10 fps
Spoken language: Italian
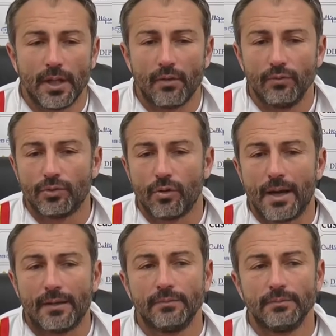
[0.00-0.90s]
ero venuto
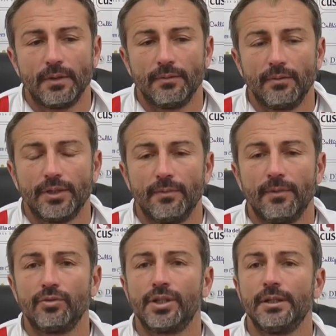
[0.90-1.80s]
qua, avevo detto,
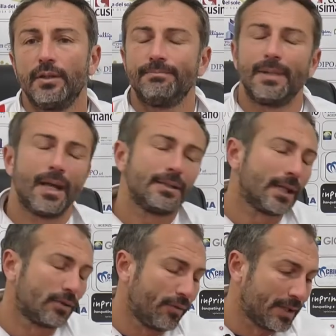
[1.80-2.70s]
avevo sent... ma è
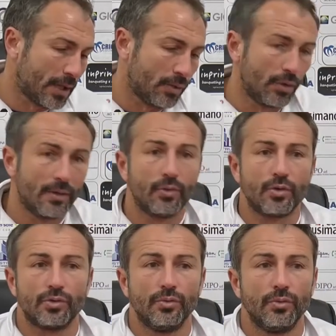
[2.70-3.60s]
stato fatto anche un
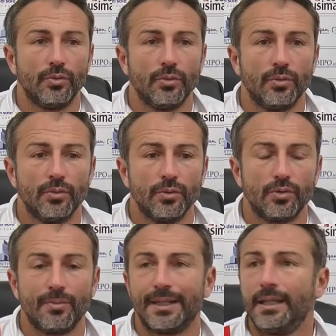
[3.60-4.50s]
lavoro su,
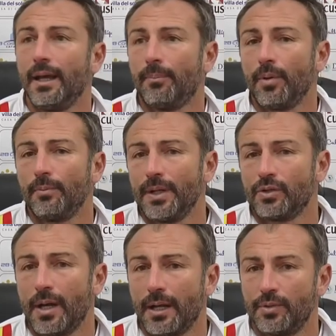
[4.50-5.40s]
su Mattia,
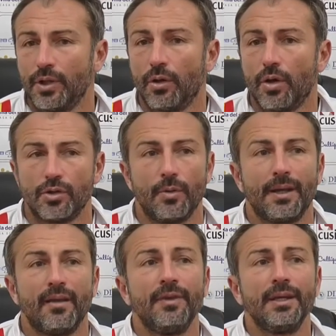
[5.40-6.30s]
penso anche psicologico,
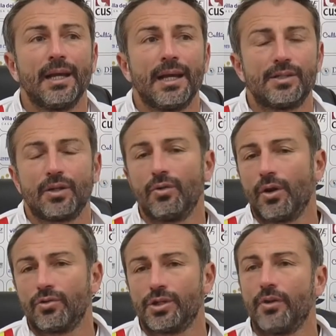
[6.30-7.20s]
perché finché il
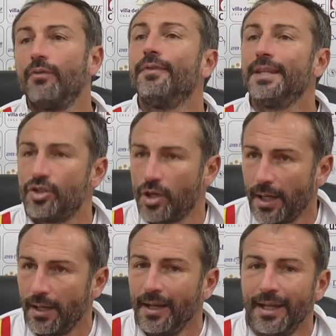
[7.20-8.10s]
calciatore non si
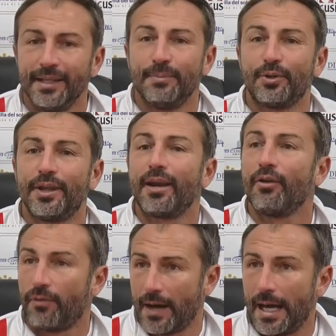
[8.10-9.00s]
convince di
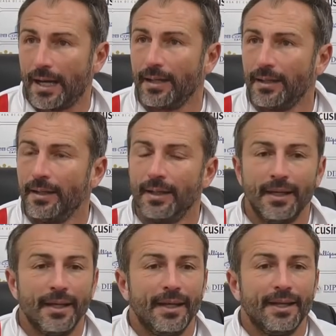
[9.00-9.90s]
poterlo
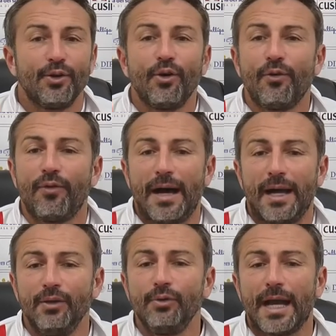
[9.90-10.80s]
fare, non lo
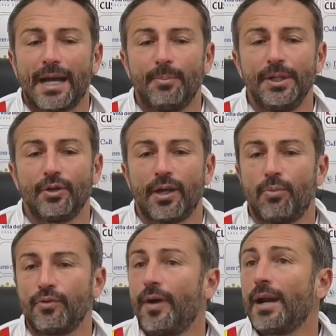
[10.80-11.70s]
fa. Lui ha capito che
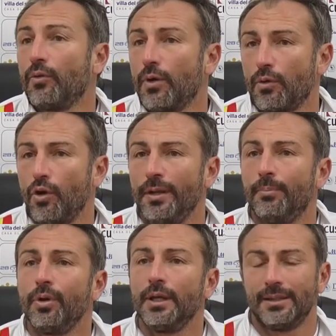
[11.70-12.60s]
può farlo quel ruolo lì.
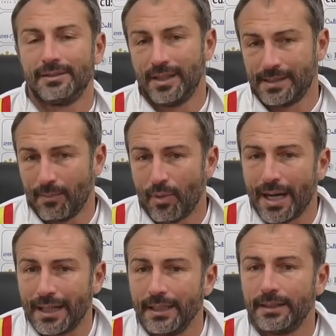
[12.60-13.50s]
Poi ci siamo
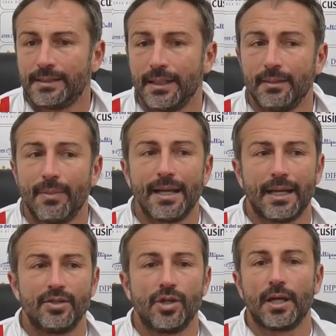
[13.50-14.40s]
anche detti in settimane
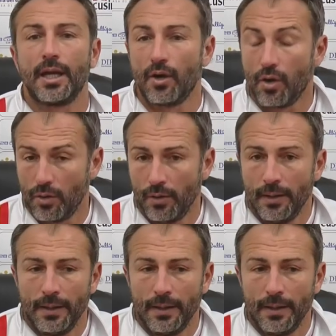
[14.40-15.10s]
che cercherò